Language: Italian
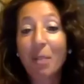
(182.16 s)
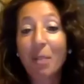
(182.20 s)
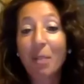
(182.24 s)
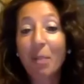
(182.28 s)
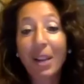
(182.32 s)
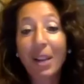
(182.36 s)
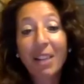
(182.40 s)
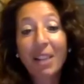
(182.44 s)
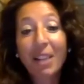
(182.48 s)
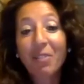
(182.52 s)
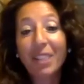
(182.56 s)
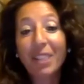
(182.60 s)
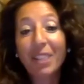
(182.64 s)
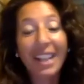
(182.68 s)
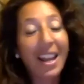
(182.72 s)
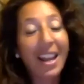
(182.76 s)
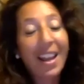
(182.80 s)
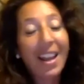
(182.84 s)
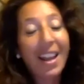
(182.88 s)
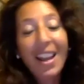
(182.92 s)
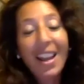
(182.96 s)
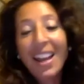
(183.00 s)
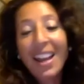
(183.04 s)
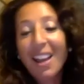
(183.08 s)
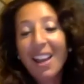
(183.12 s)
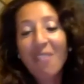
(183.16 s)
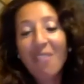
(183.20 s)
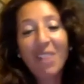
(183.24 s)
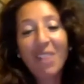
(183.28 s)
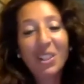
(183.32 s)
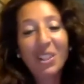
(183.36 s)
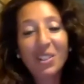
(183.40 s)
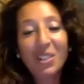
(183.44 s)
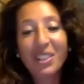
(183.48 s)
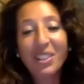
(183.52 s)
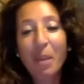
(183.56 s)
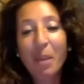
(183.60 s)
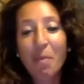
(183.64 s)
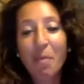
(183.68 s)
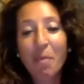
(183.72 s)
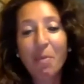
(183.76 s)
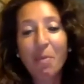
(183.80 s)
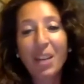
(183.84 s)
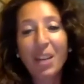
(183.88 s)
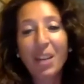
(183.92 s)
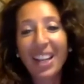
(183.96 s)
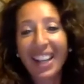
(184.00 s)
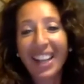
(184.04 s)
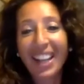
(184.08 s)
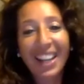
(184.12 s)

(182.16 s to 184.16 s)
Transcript: poi alla fine vado sempre